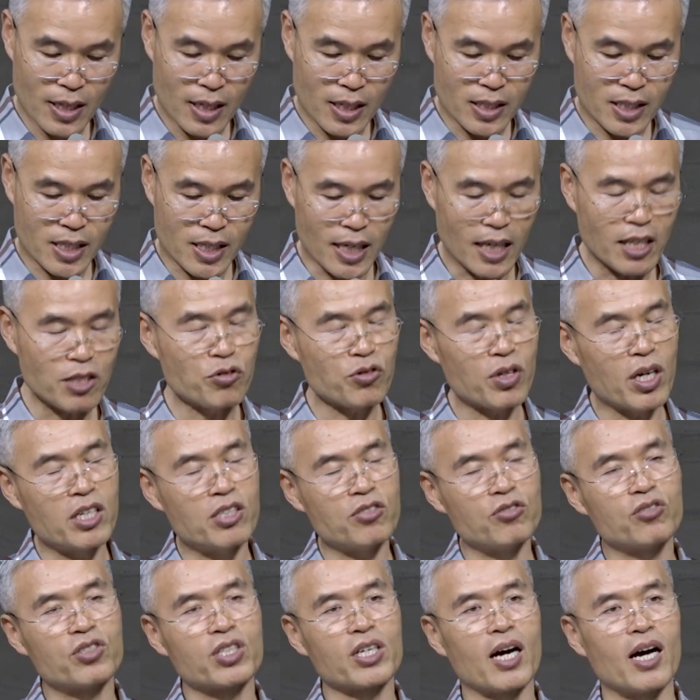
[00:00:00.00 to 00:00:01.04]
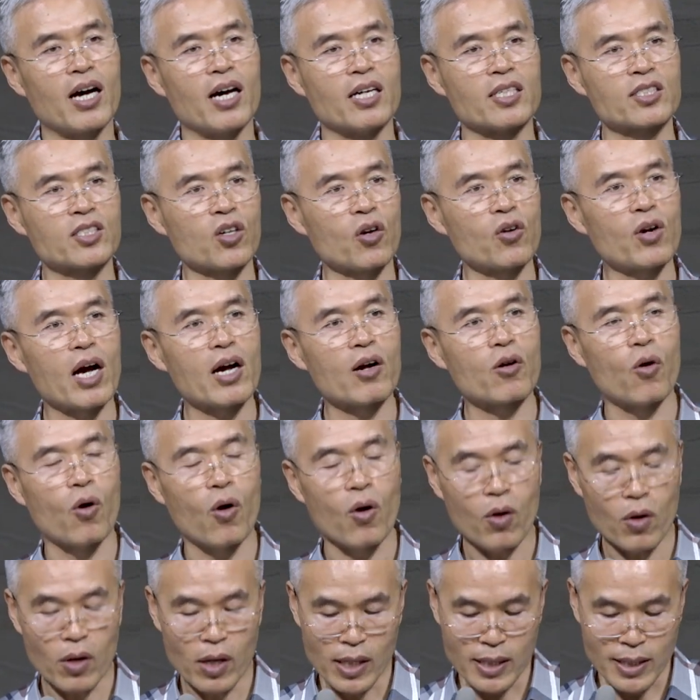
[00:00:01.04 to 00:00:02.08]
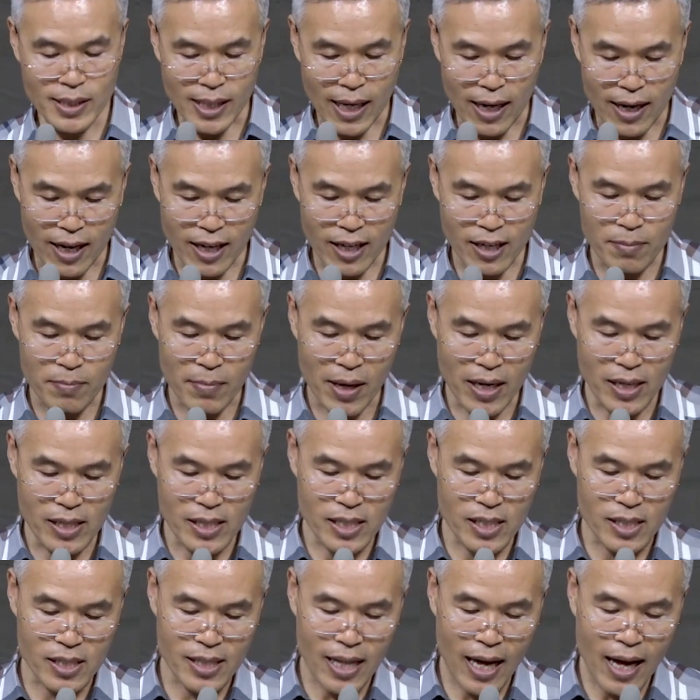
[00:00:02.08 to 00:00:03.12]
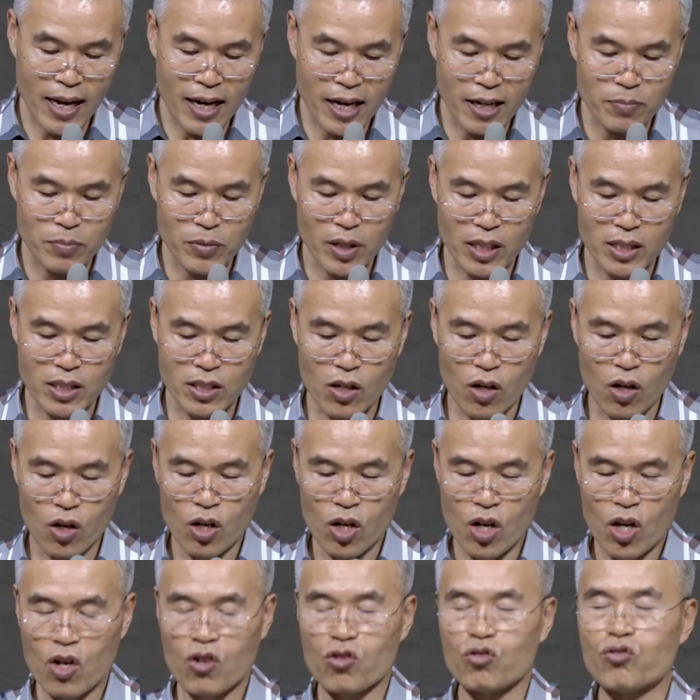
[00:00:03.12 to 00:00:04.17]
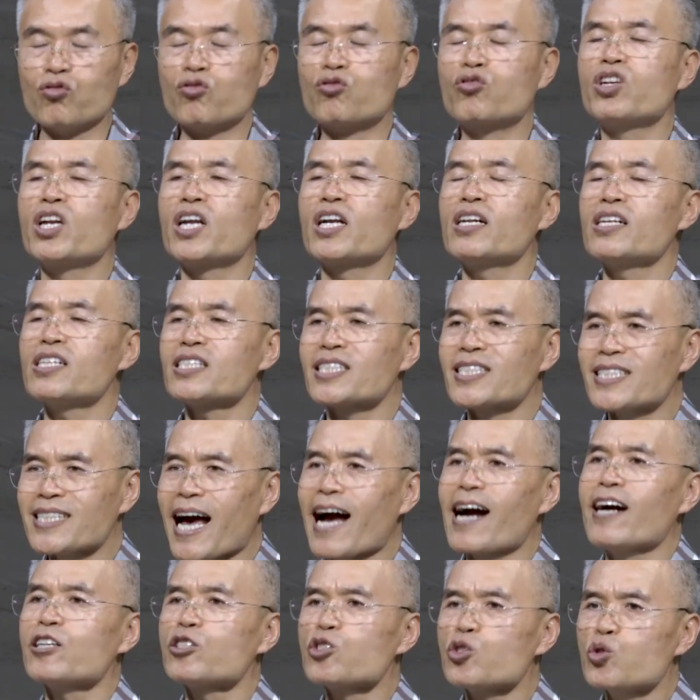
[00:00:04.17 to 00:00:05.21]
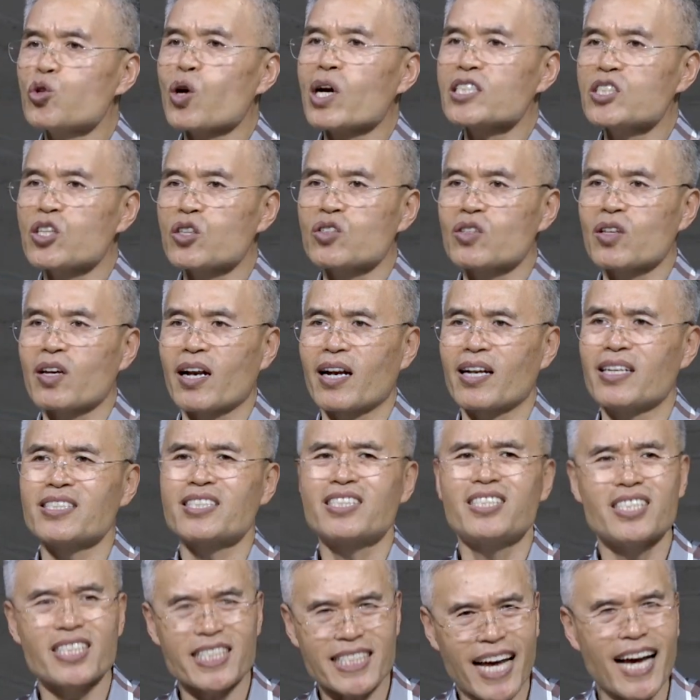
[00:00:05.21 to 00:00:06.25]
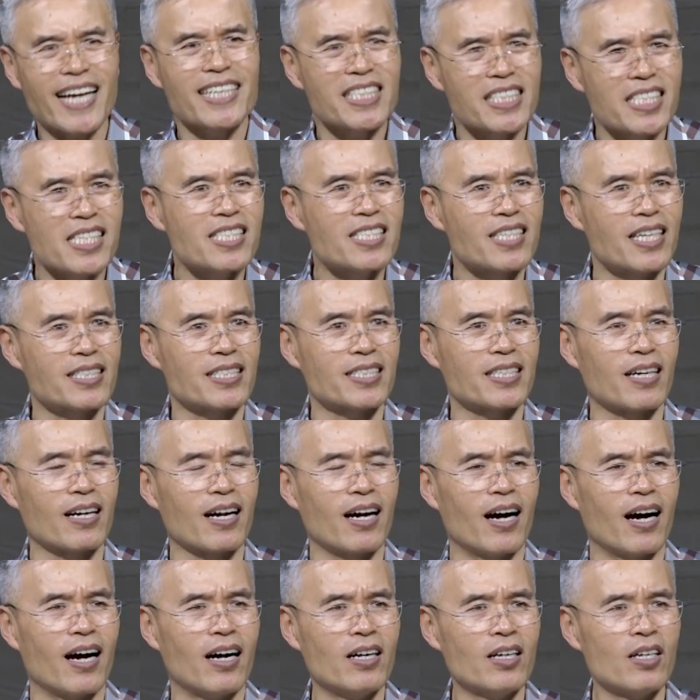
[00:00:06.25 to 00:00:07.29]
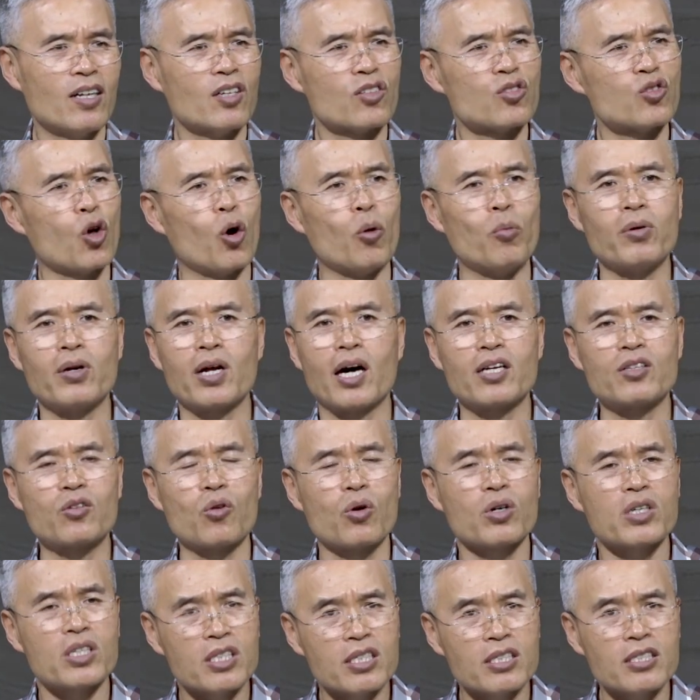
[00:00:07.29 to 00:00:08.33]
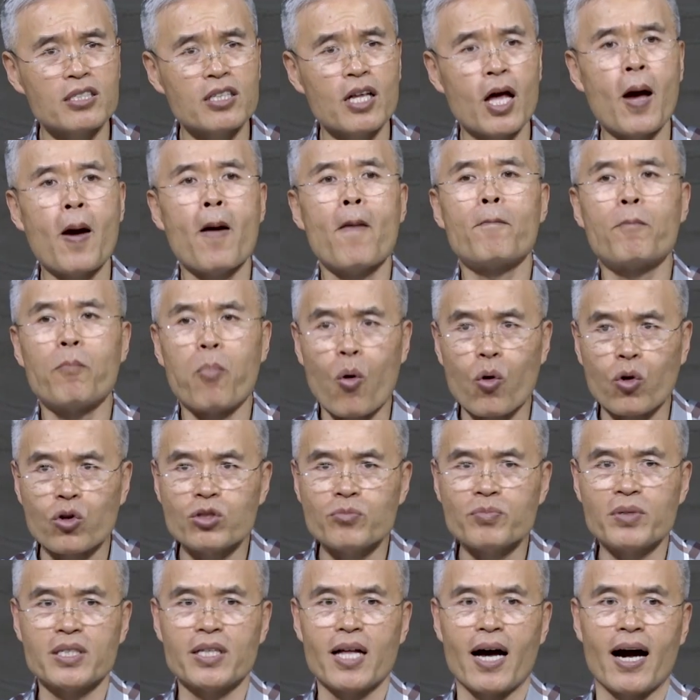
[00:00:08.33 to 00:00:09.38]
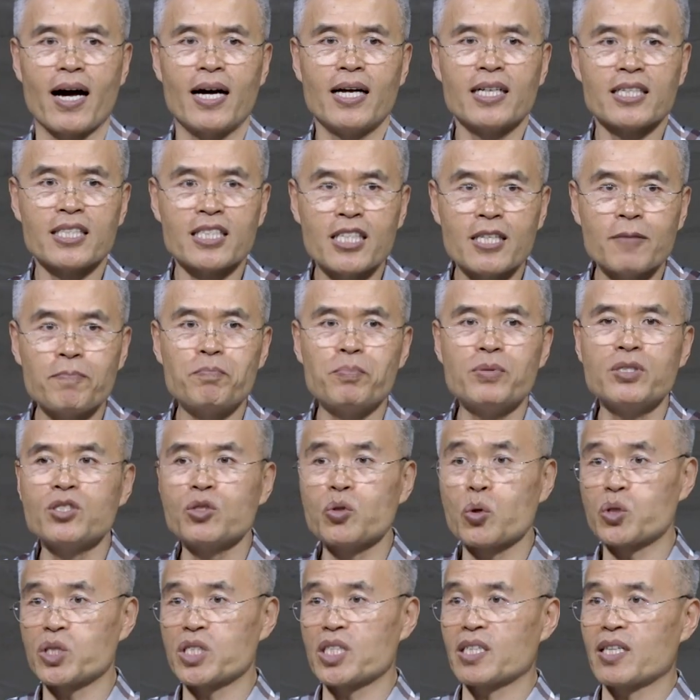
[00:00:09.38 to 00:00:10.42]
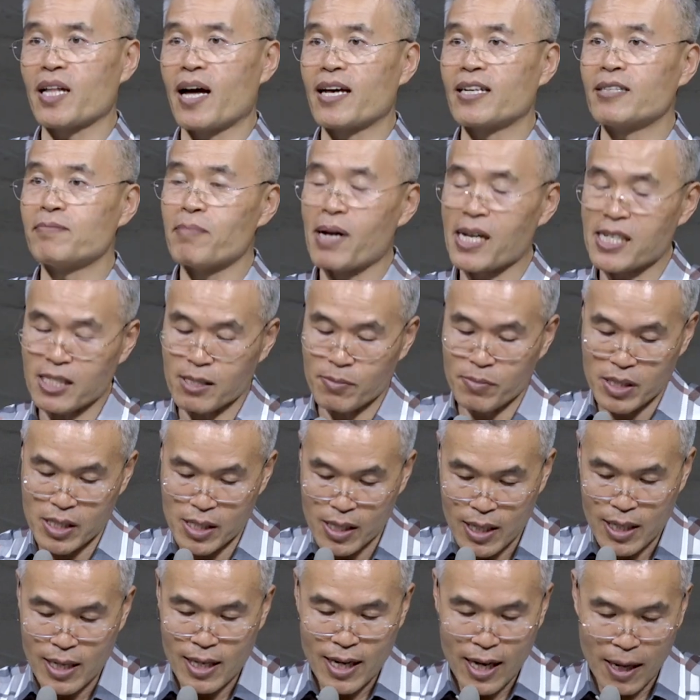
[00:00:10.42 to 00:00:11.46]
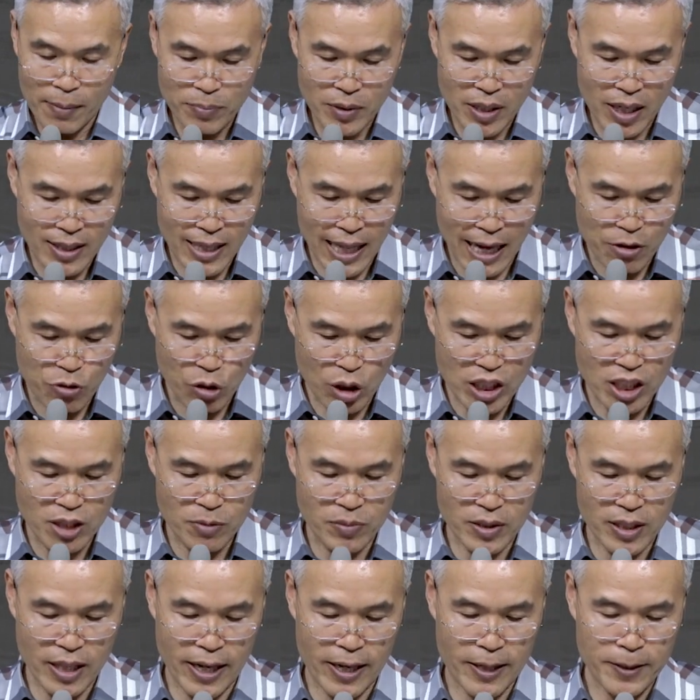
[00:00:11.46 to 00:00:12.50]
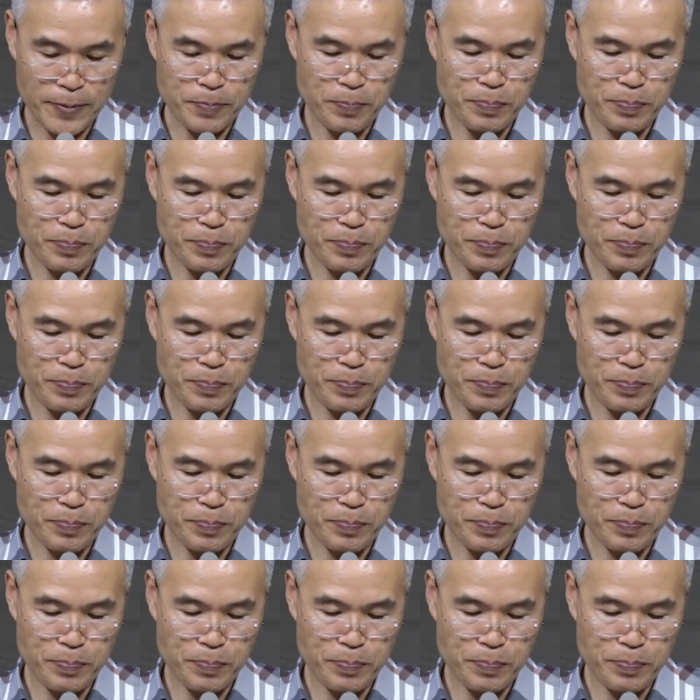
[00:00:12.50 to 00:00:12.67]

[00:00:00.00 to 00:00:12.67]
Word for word: 지난주에는 우리가 선하고 사랑이 많으신 하나님께서 우리를 창조하셨다라는 그 사실 자체가 너무나도 큰 복음이다, 기쁜 소식이다 하는 말씀을 함께 나누었습니다.